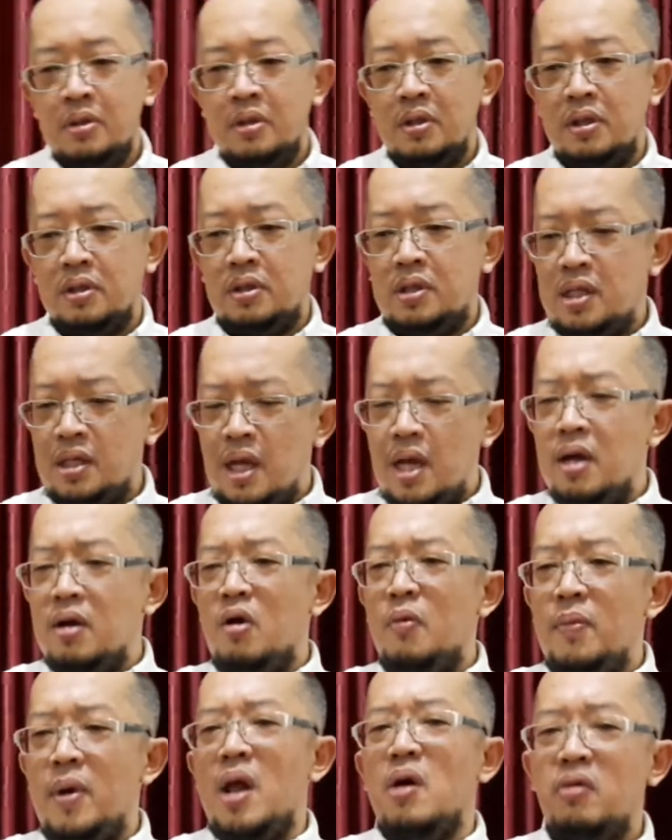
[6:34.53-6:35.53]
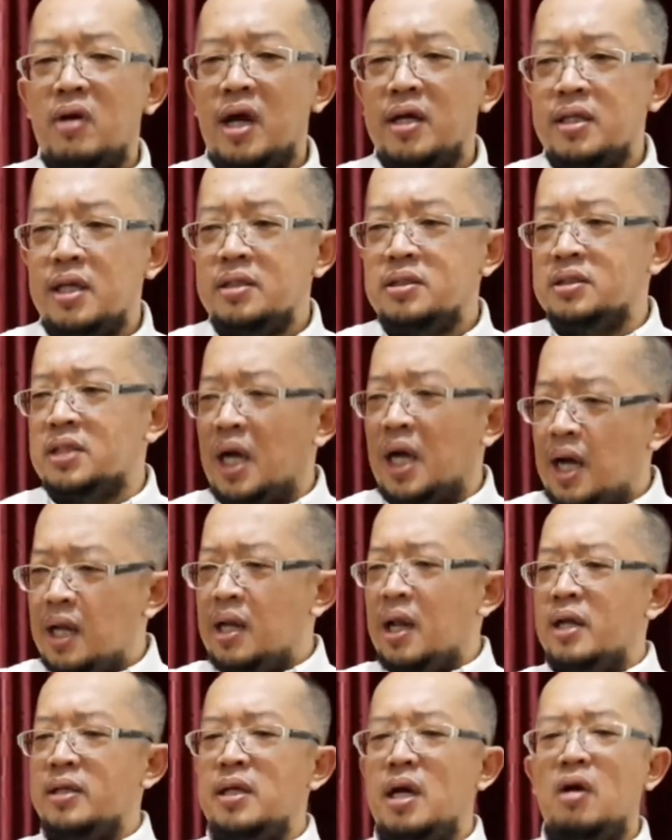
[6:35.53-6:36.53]
ketika engkau melakukannya, jangan
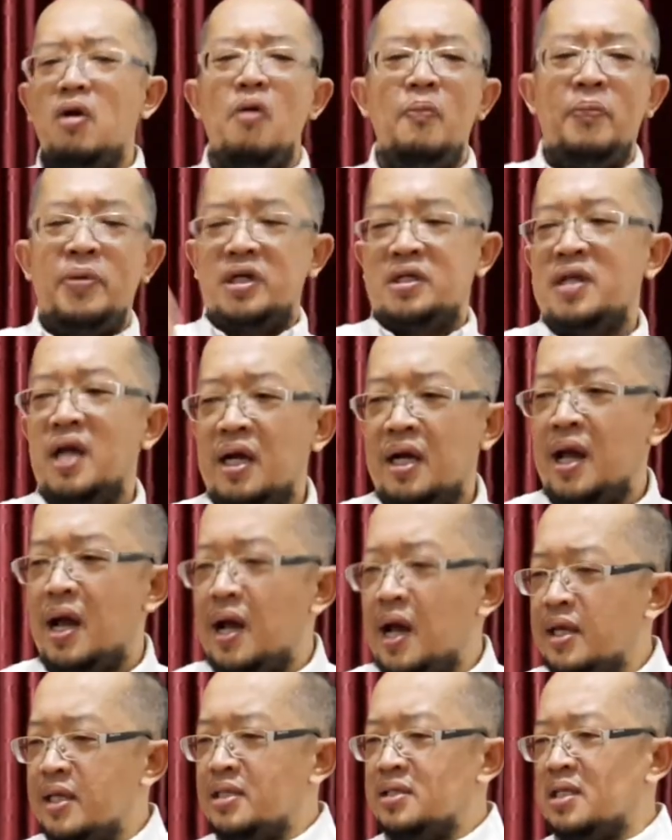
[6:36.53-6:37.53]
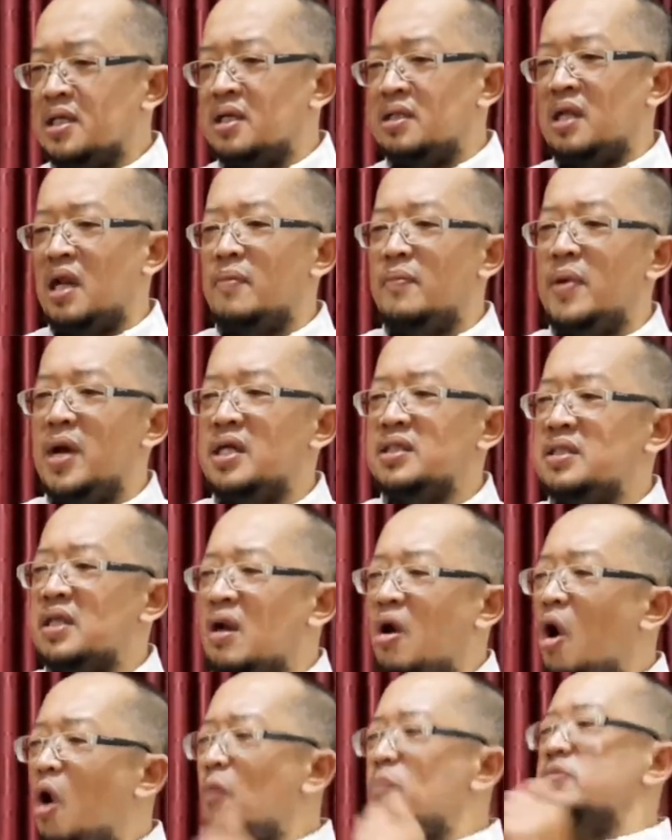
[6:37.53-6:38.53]
hanya engkau berdagang, hanya sekedar
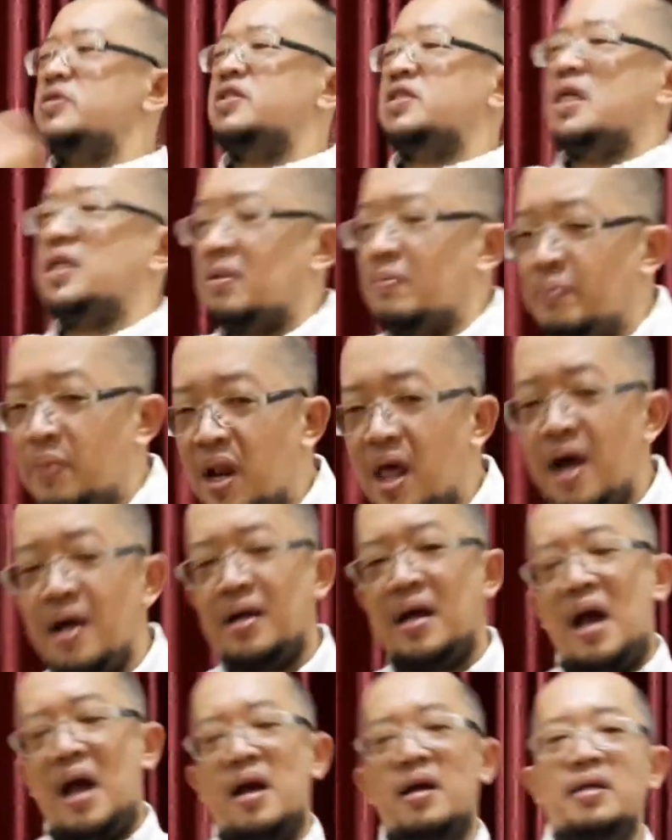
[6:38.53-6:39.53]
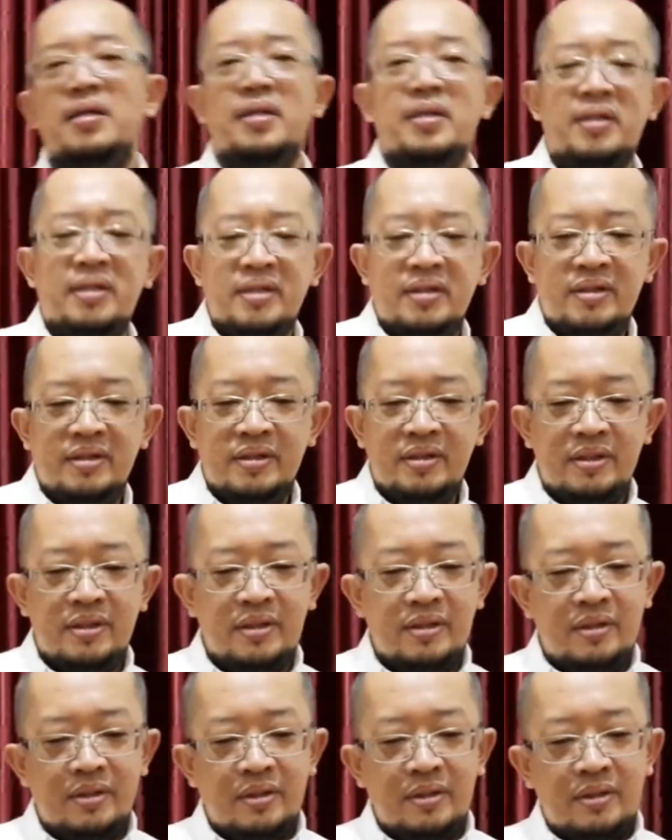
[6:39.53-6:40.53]
mengejar omset belaka.
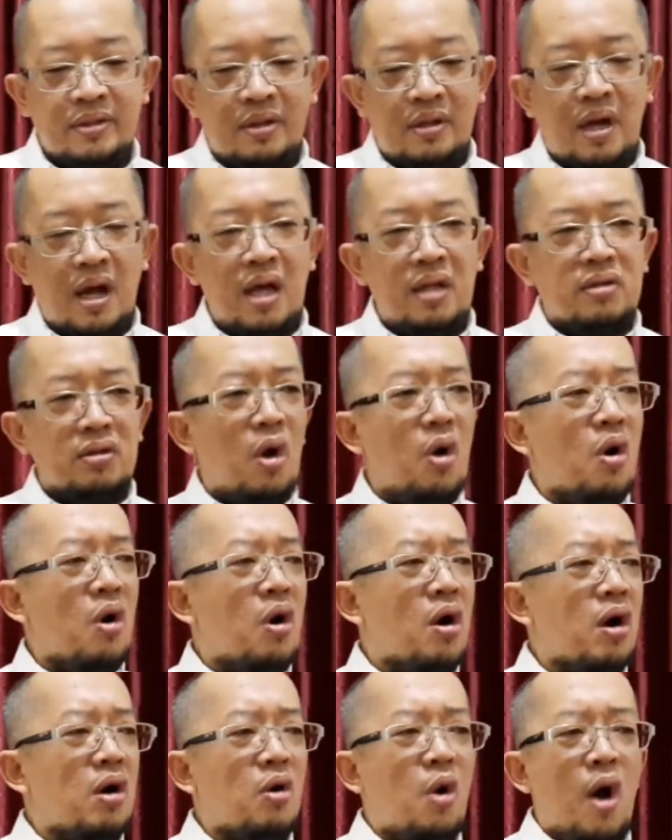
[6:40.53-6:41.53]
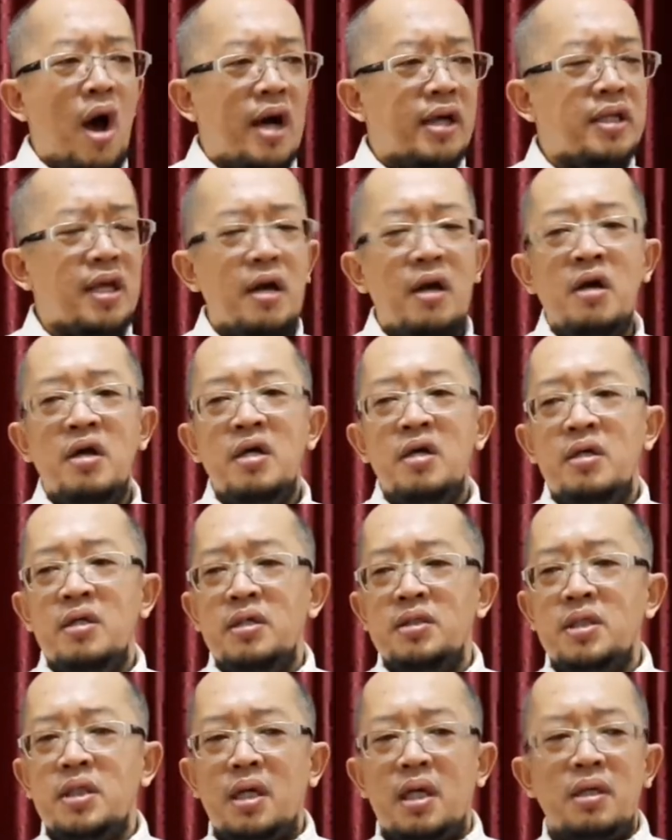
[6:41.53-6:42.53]
Atau engkau hanya
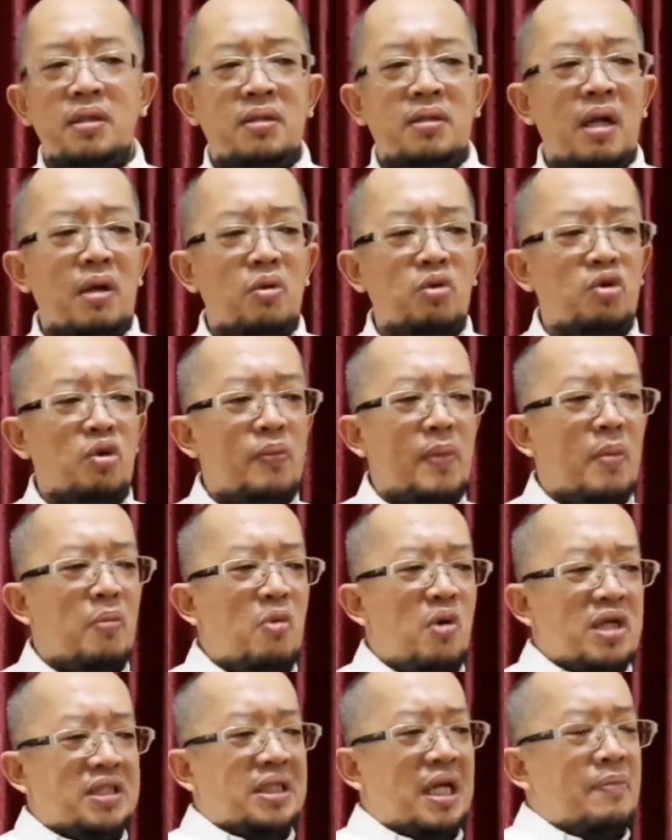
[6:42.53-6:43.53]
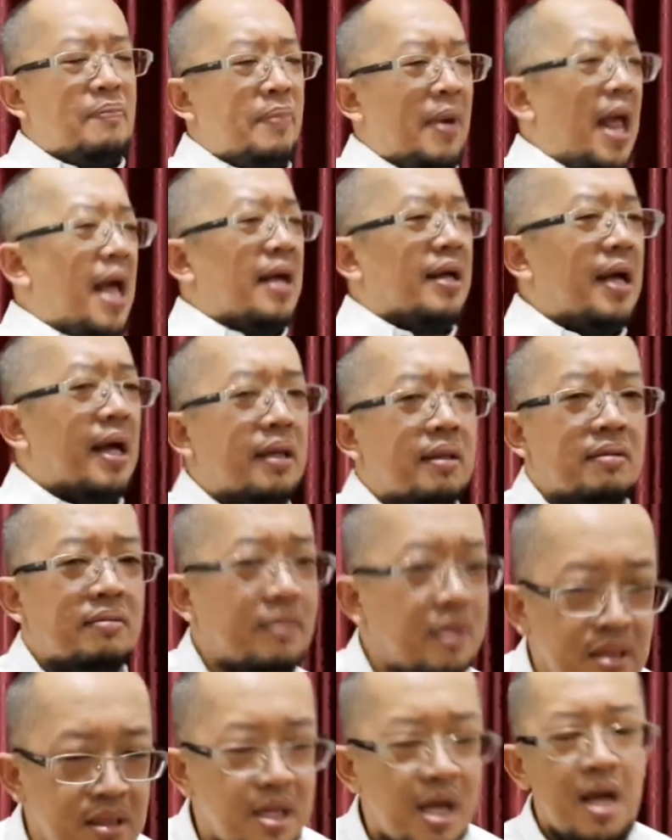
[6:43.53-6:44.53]
sekedar untuk memuaskan pelanggan.
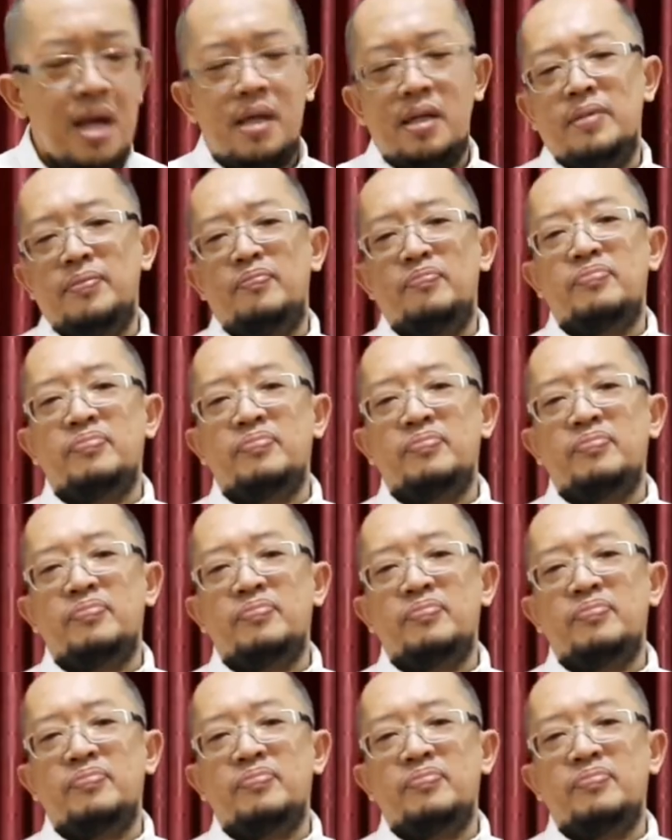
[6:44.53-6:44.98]
Tidak.